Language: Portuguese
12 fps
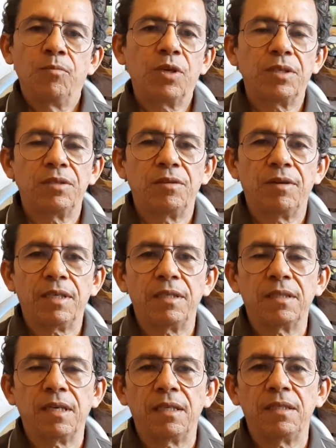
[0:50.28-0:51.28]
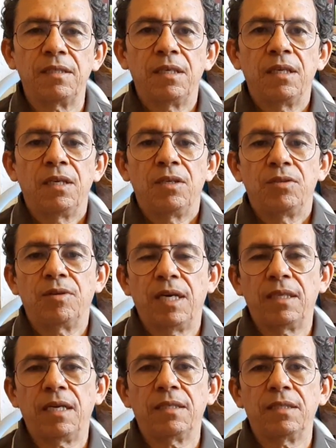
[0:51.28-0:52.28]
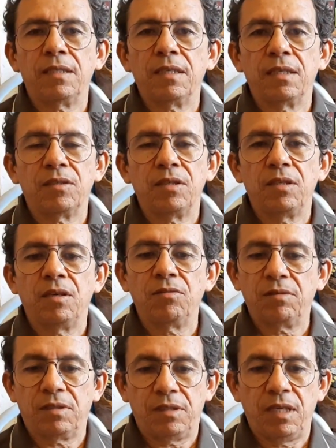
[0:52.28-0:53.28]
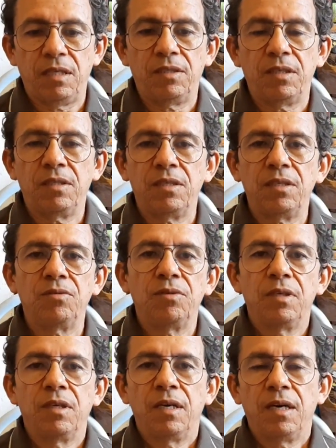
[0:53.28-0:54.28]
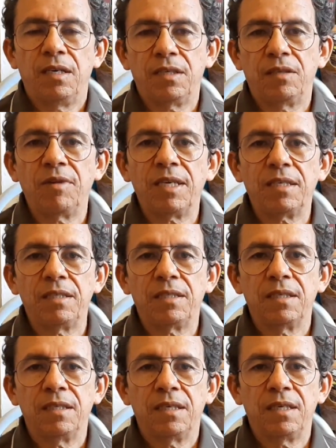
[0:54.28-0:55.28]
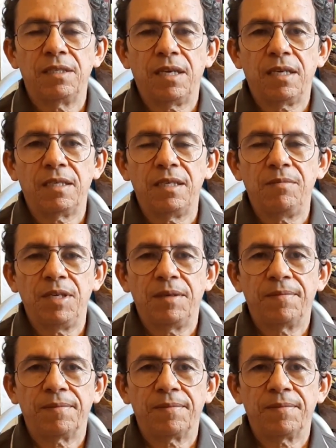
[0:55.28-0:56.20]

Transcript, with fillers: Porque se não é crítica, aí, se o cara está criticando que não tem sentido, aí já não é crítica, aí já é crime.